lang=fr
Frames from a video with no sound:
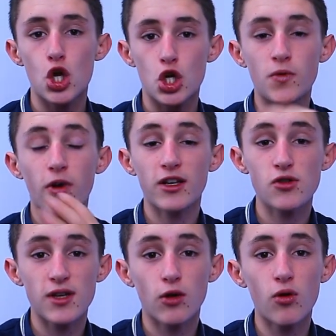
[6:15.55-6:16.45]
Je vais voir avec
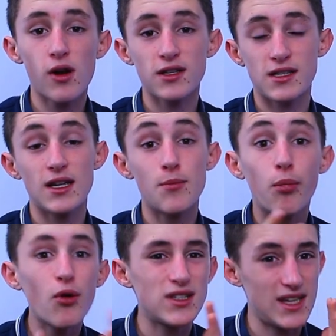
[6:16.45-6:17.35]
ce salon-là s'il est
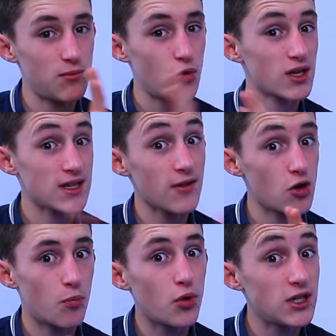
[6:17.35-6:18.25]
possible de réserver
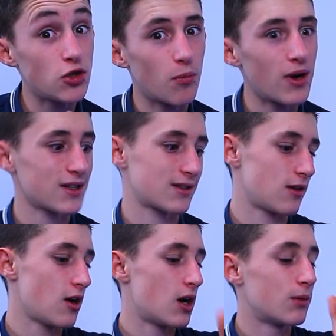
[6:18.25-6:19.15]
une petite place
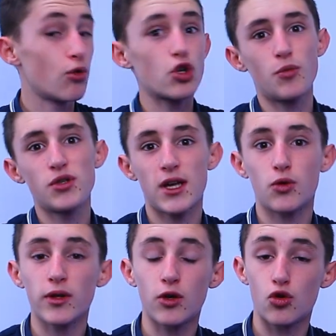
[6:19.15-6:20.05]
pour que je puisse aller
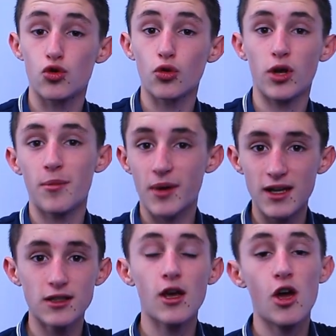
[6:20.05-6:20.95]
tourner le jour de la
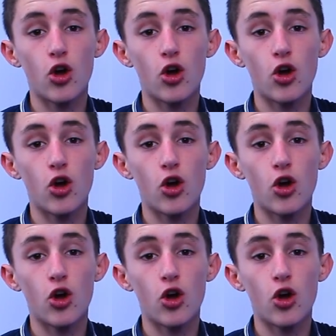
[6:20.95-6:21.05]
presse.